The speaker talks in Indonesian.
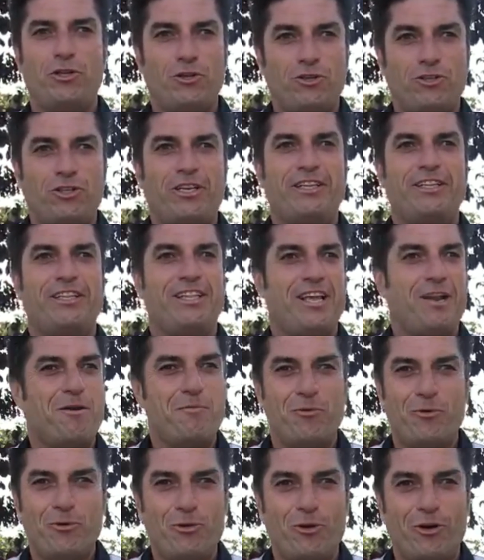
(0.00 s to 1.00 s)
Jadi
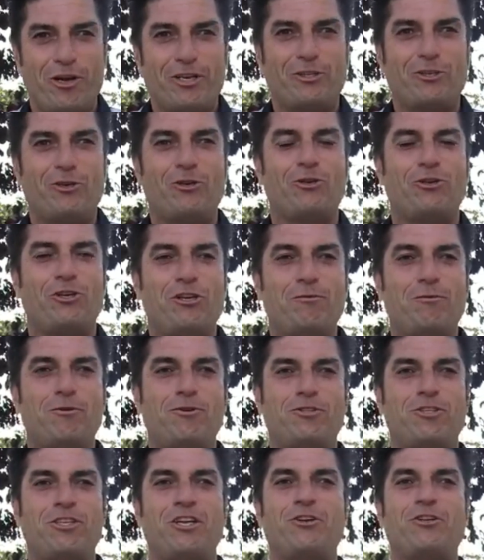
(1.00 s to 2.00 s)
Rins bisa ke Repsol,
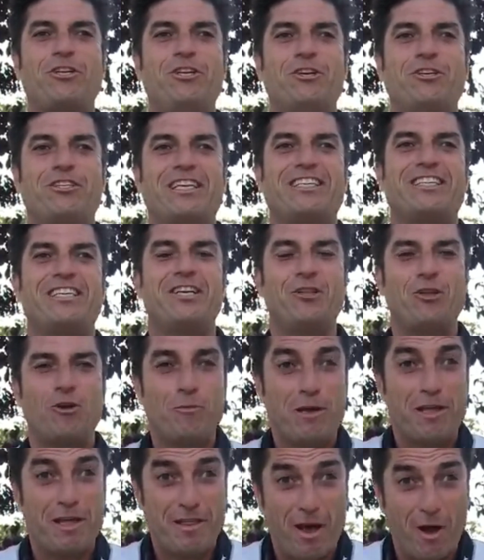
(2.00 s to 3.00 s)
Joan Mir
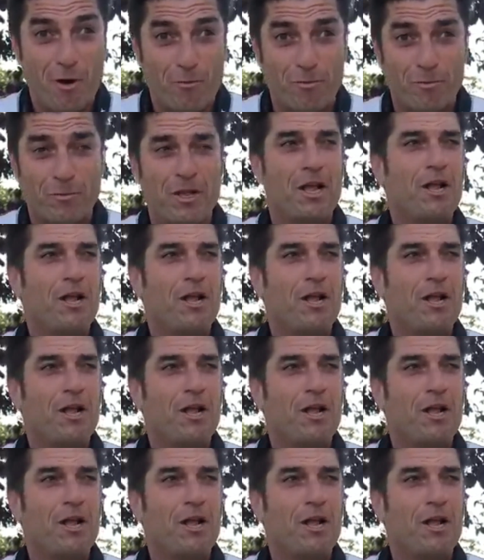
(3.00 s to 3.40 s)
kemudian akan